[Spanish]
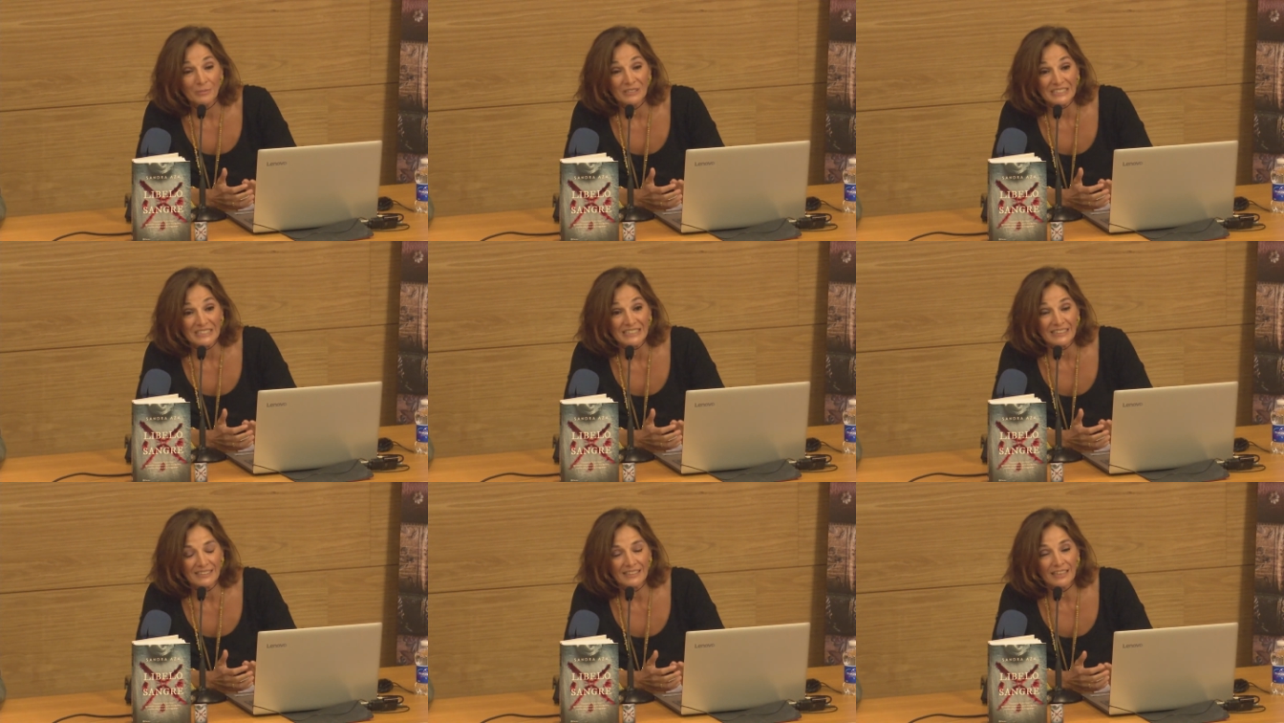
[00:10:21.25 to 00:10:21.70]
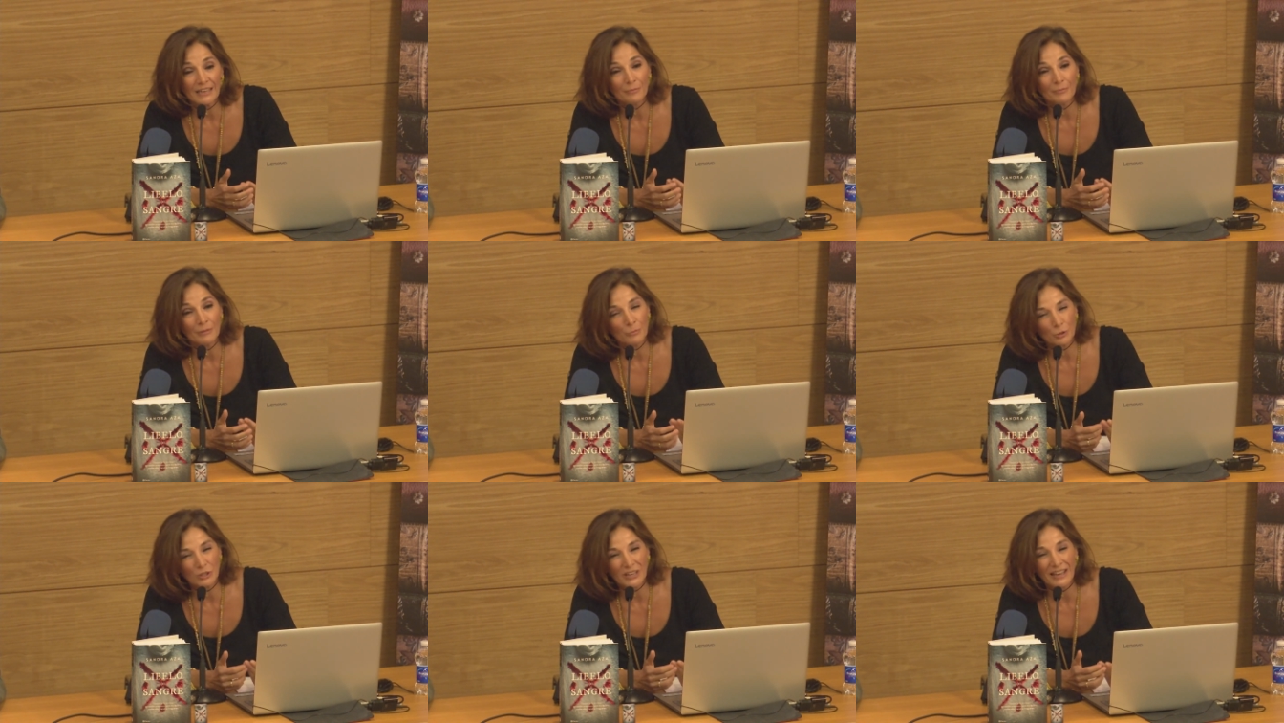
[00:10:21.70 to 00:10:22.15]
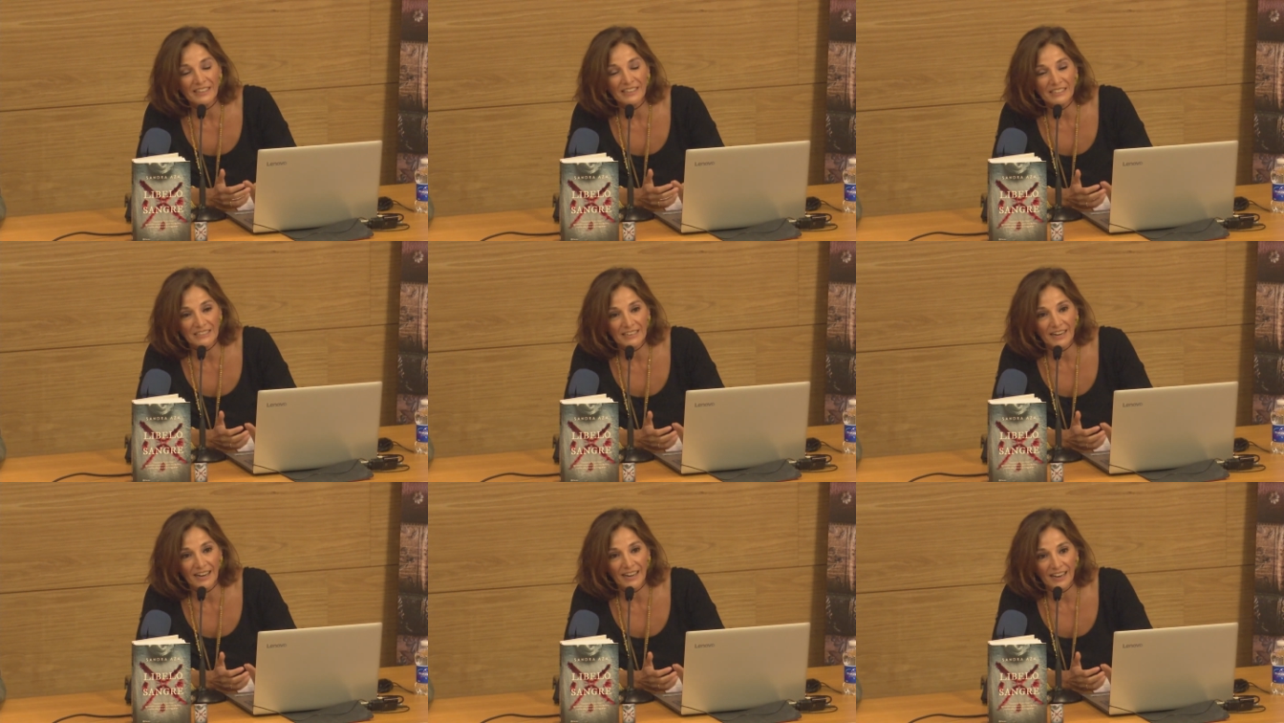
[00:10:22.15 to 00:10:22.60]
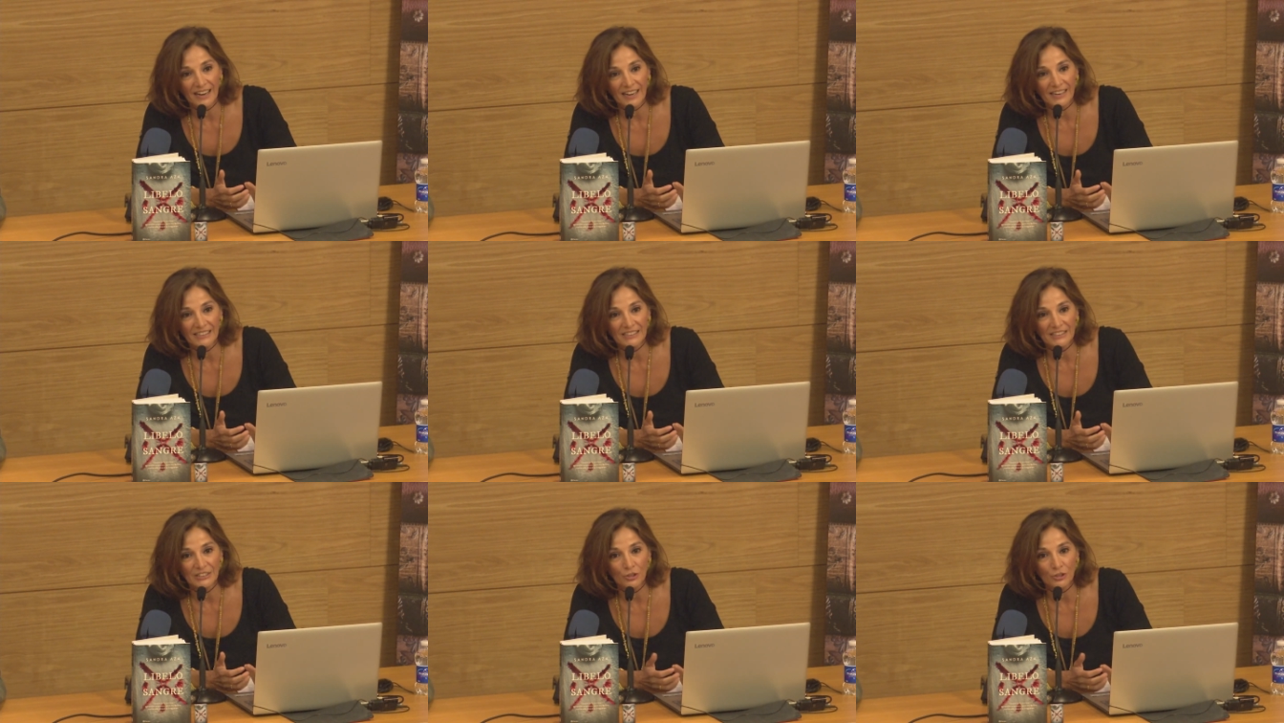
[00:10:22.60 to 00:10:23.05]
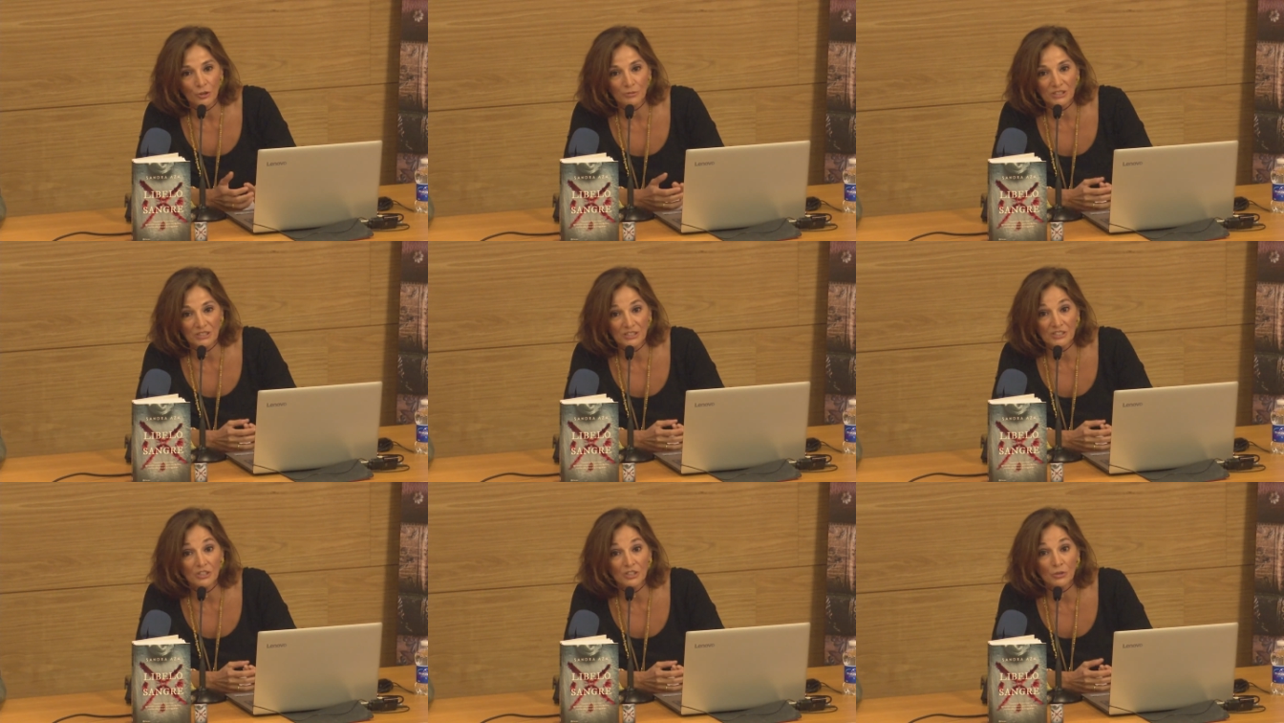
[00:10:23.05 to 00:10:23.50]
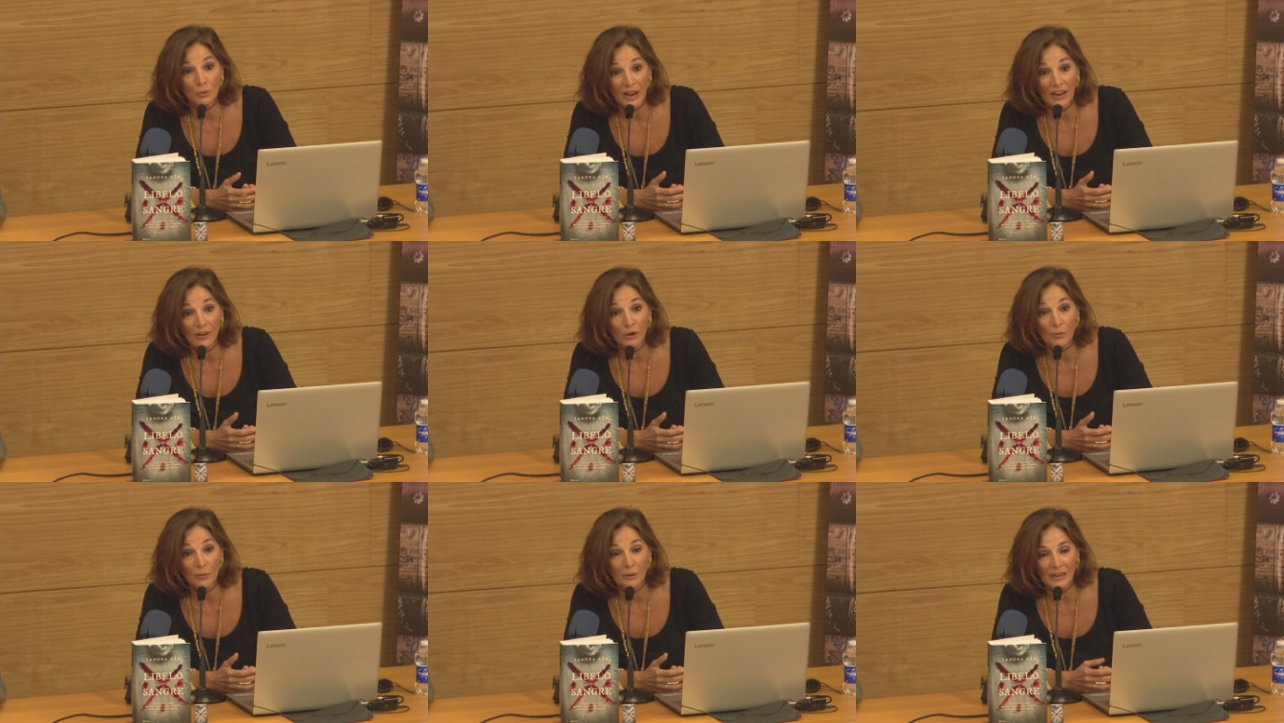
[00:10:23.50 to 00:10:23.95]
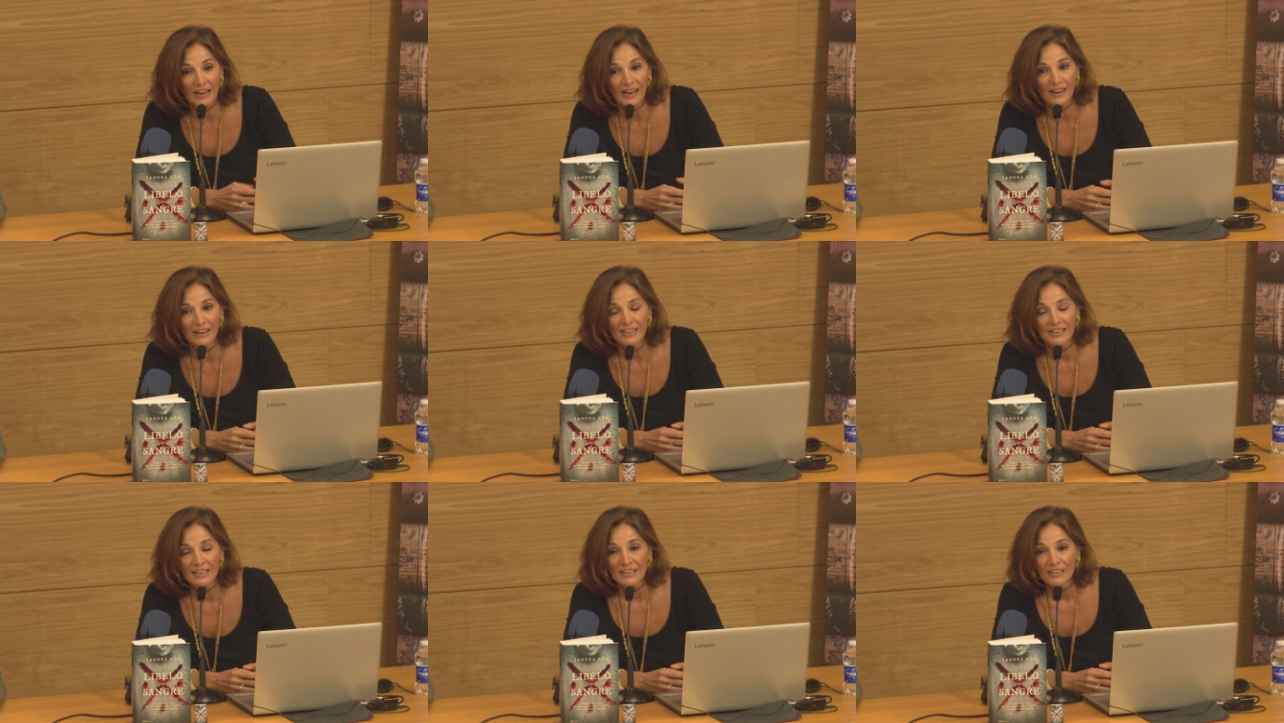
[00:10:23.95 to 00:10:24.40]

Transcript: me senté y me puse a desgranar la sinopsis de una novela.